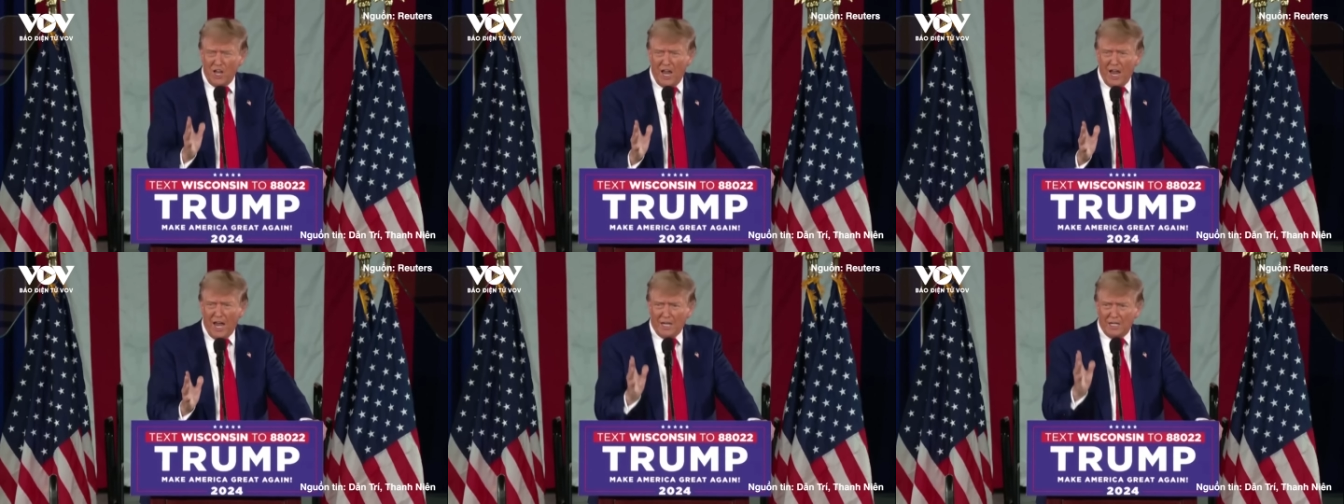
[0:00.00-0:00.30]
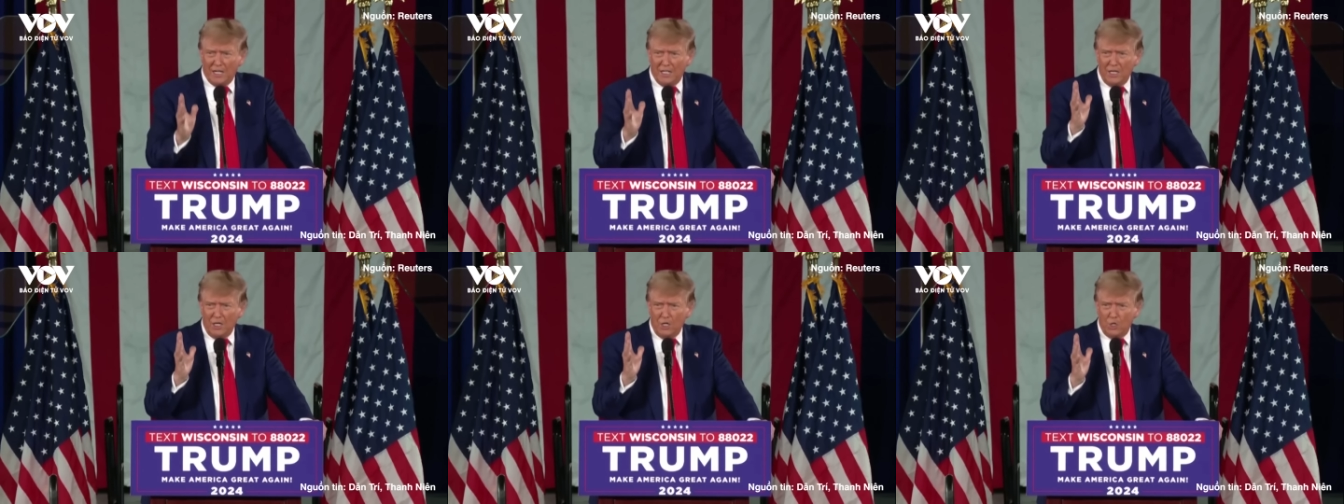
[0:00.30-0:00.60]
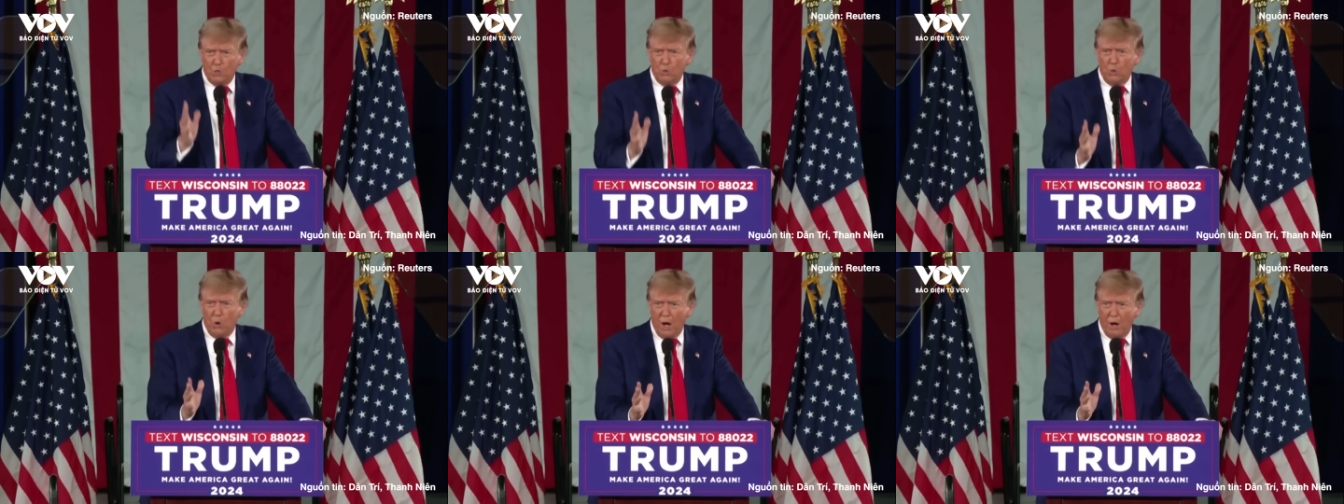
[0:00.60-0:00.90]
Các mật
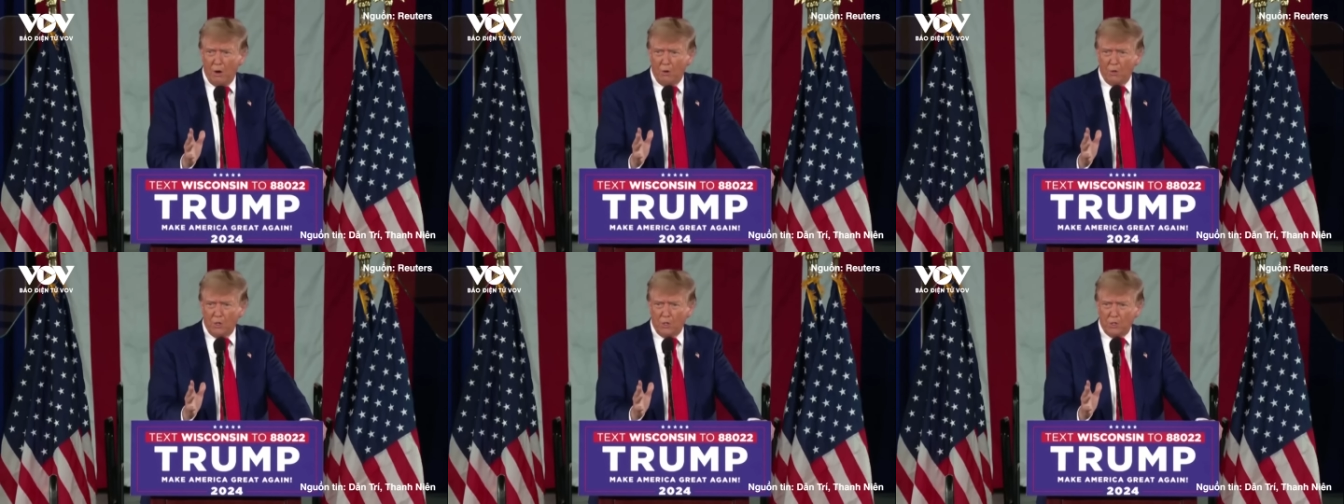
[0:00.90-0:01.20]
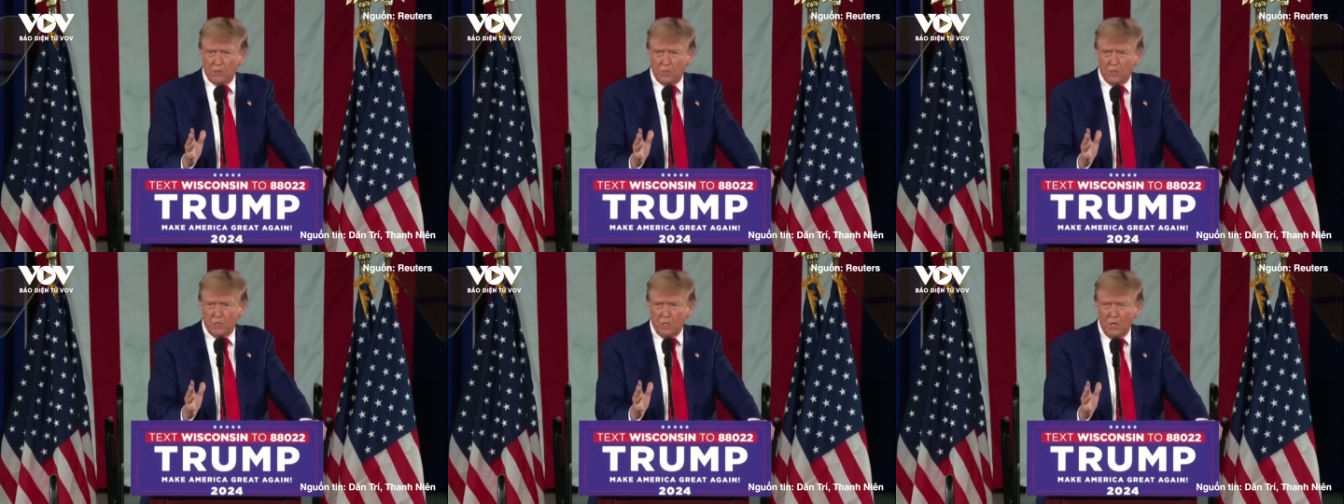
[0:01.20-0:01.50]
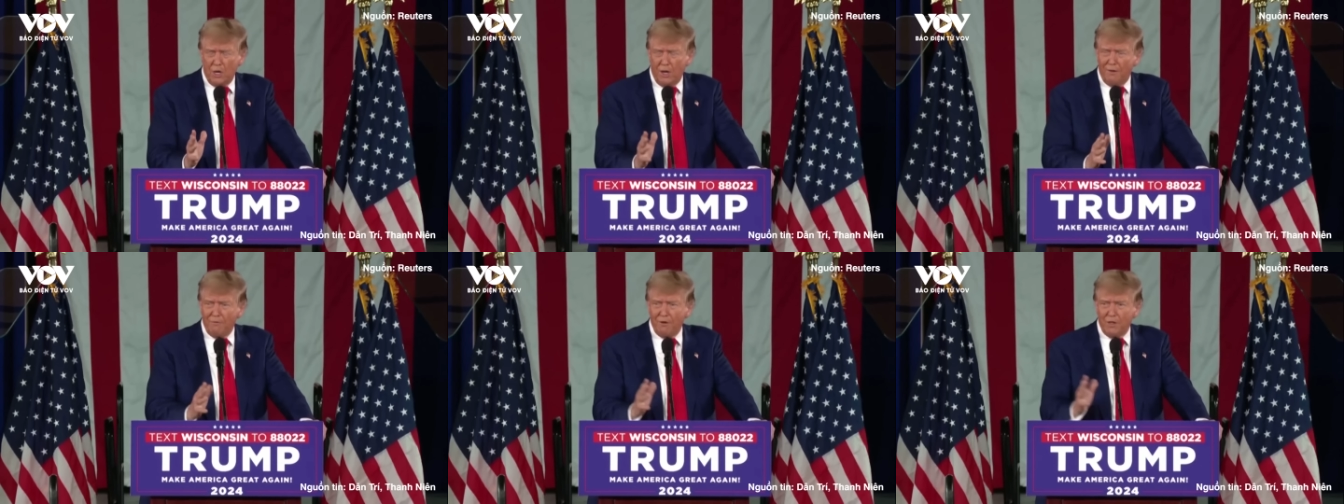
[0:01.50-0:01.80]
vụ nói rằng tôi tốt
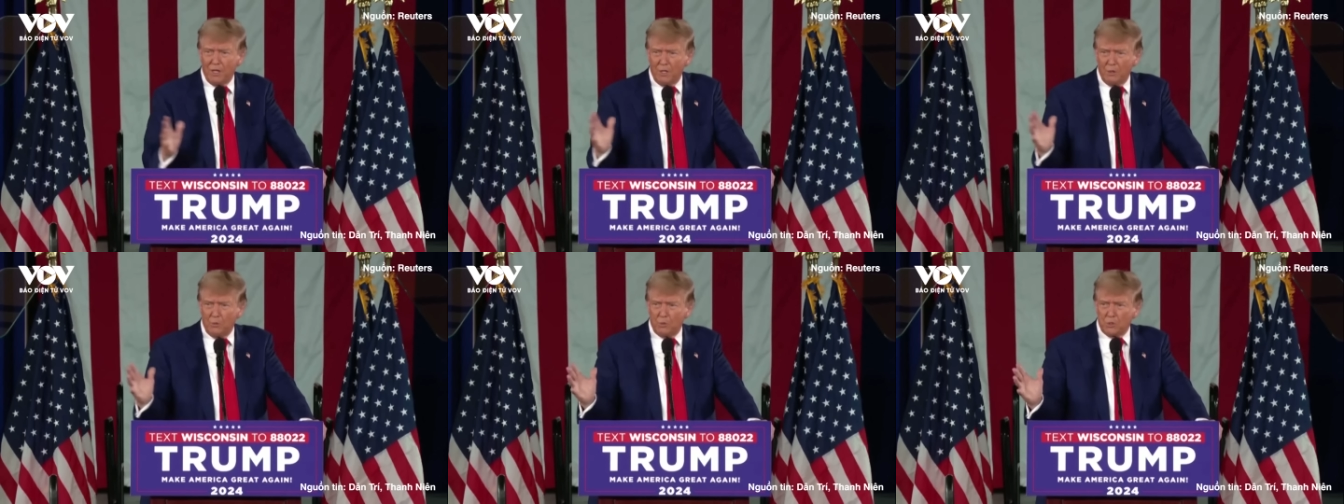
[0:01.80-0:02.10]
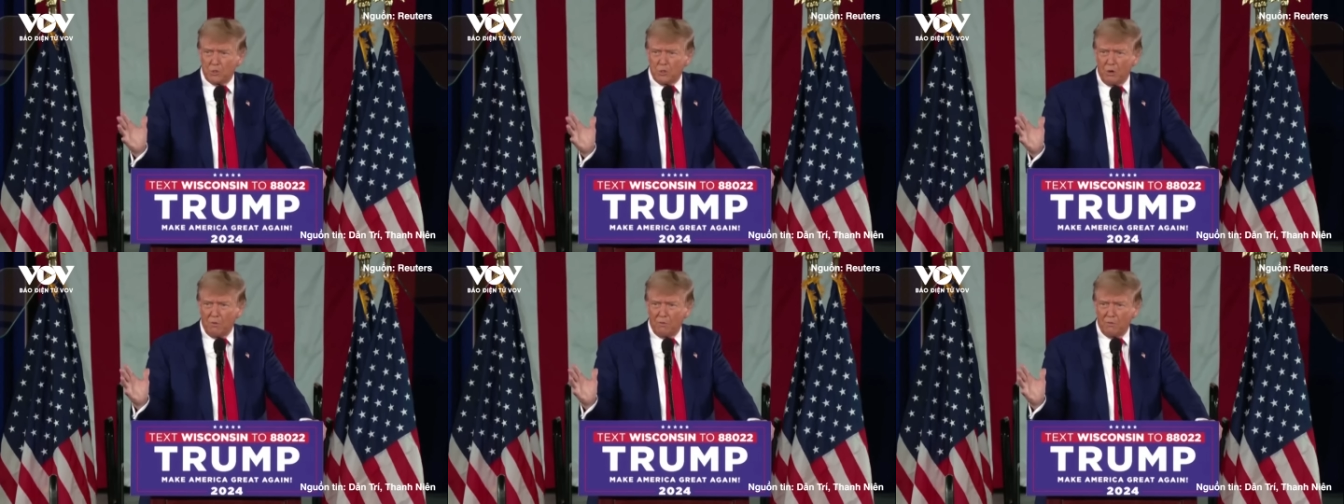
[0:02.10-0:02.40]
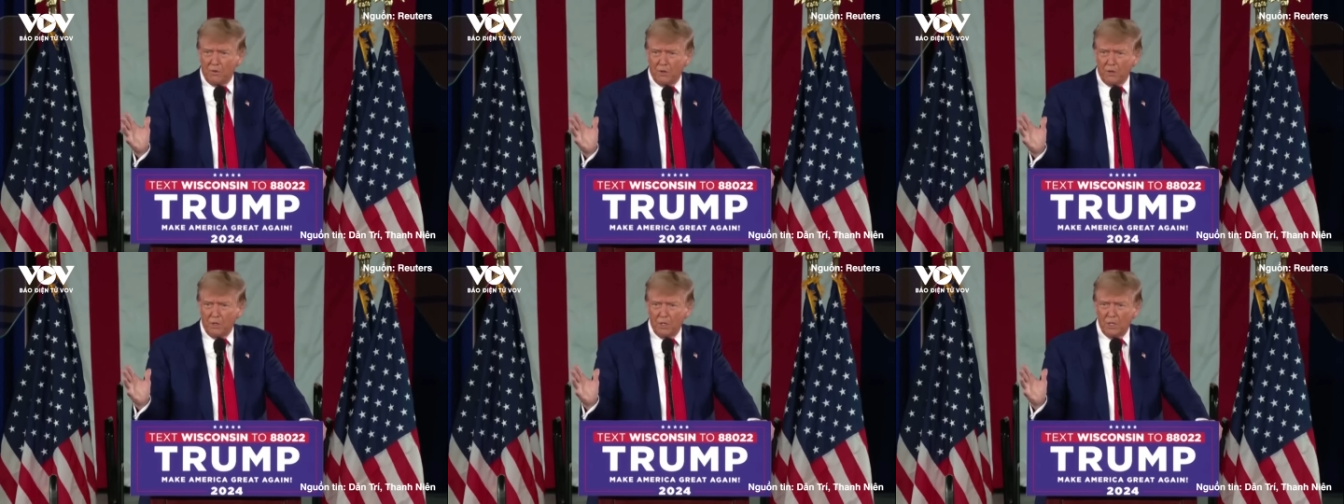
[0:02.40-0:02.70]
nhất không nên làm như vậy.